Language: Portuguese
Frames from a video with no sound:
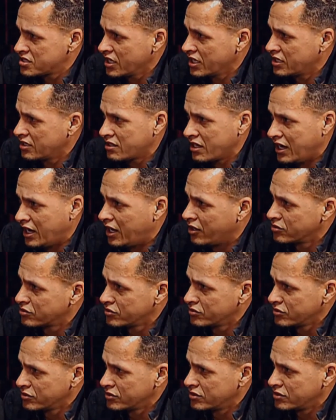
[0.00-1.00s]
grita
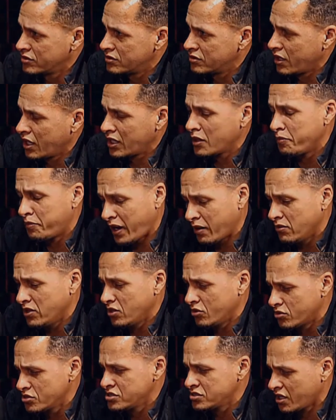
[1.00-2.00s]
alto, né, que para
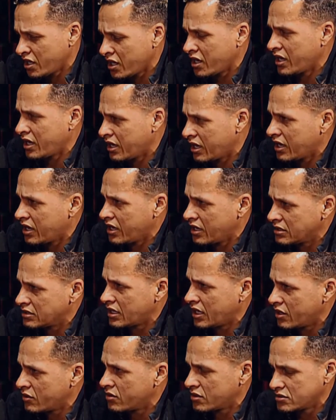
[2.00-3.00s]
mim hoje ainda é,
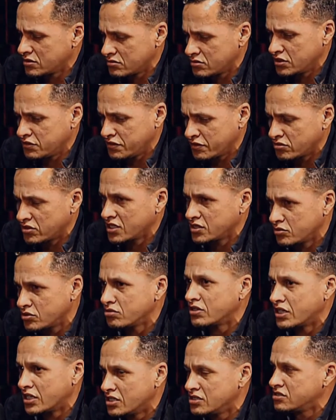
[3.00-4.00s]
ainda é uma, uma dificuldade
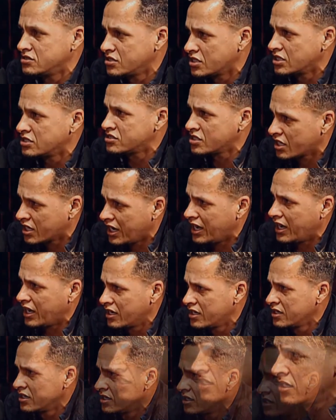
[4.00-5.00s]
muito grande de
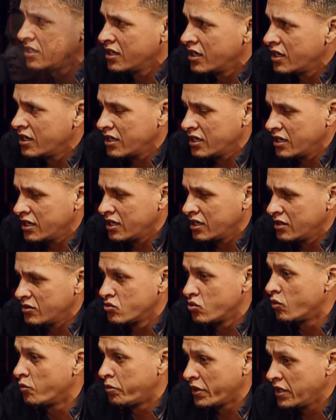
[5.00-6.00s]
criticar é,
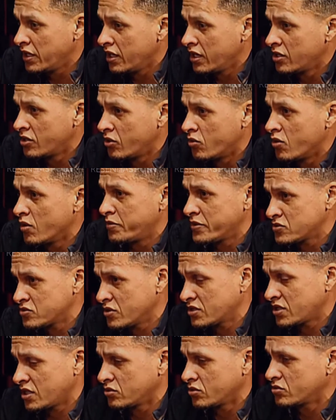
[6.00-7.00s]
um companheiro ou uma
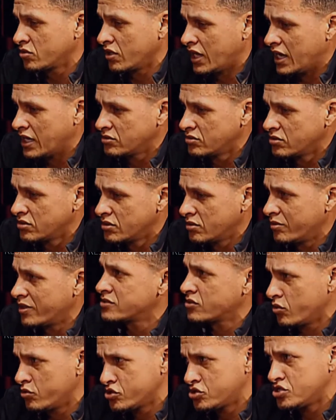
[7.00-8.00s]
pessoa que está do outro lado, mas
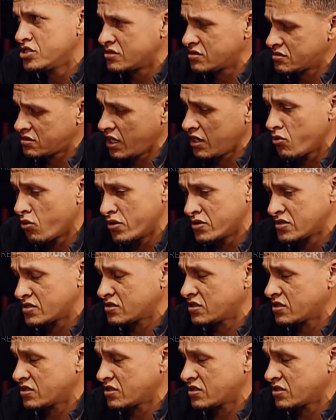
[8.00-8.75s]
como eu te disse, tem coisas